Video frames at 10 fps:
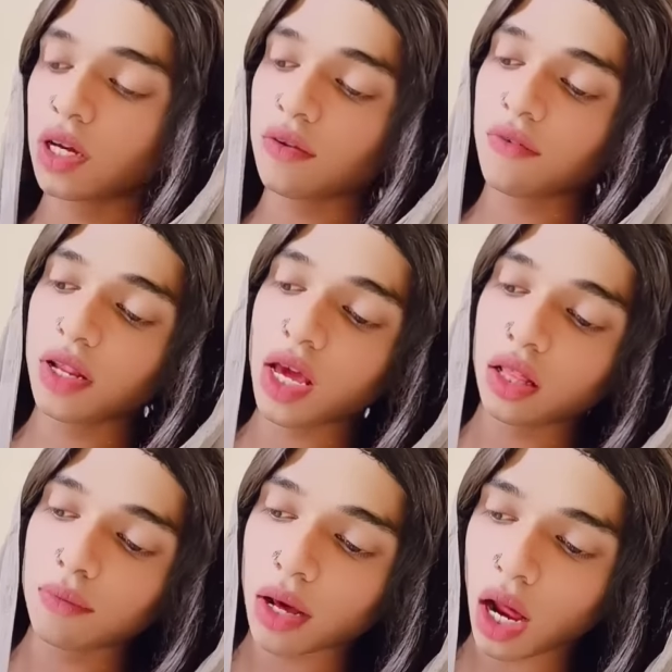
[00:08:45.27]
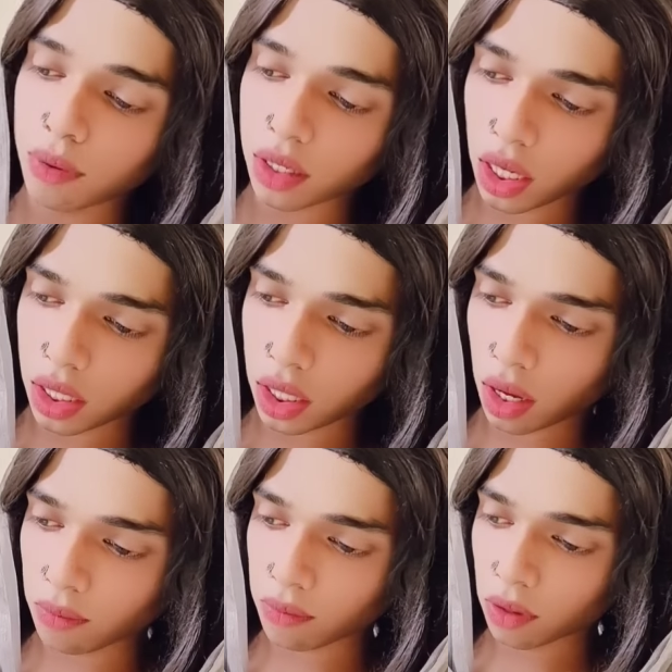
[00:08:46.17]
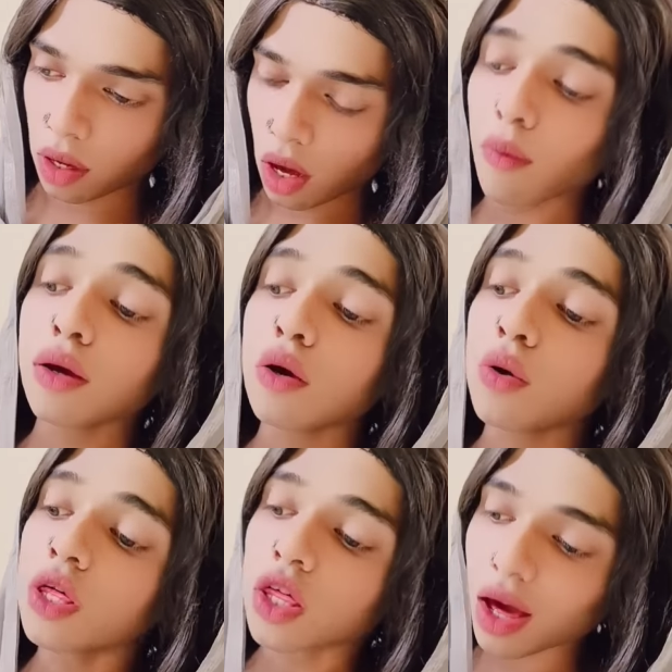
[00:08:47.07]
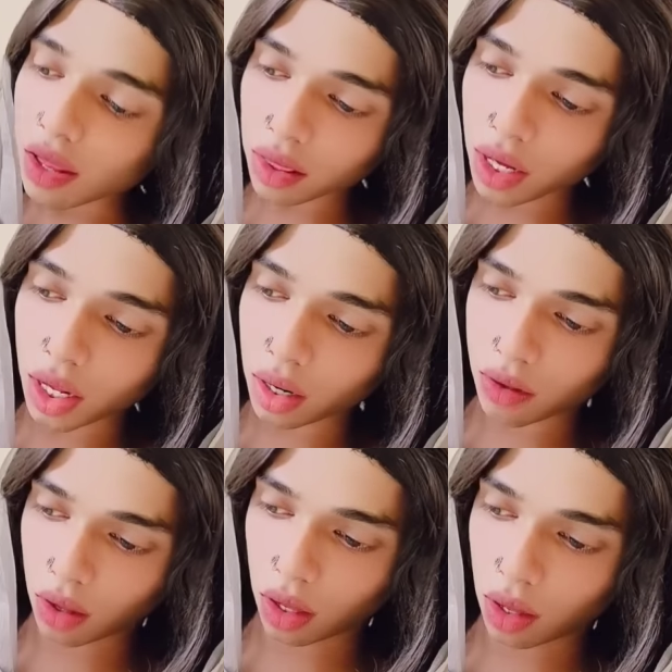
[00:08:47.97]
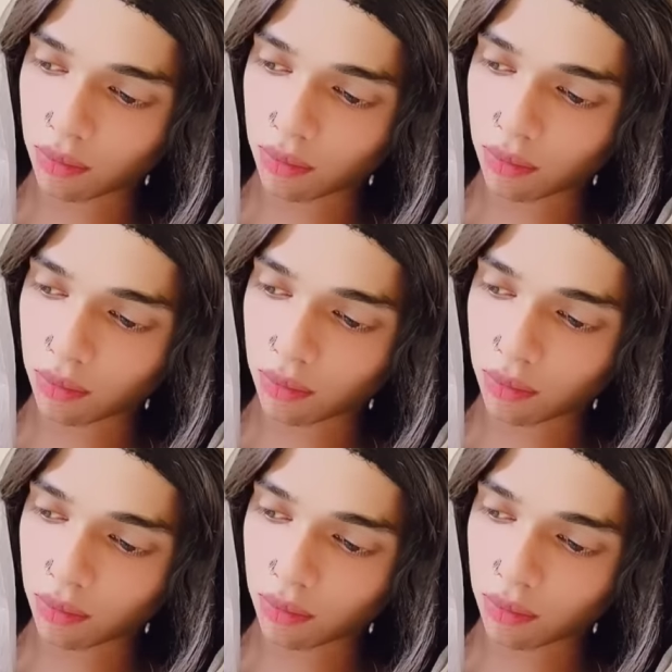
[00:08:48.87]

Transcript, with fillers: शर्वरी एकदम बराबर की रही है हमें कोई चांस नहीं लेना चाहिए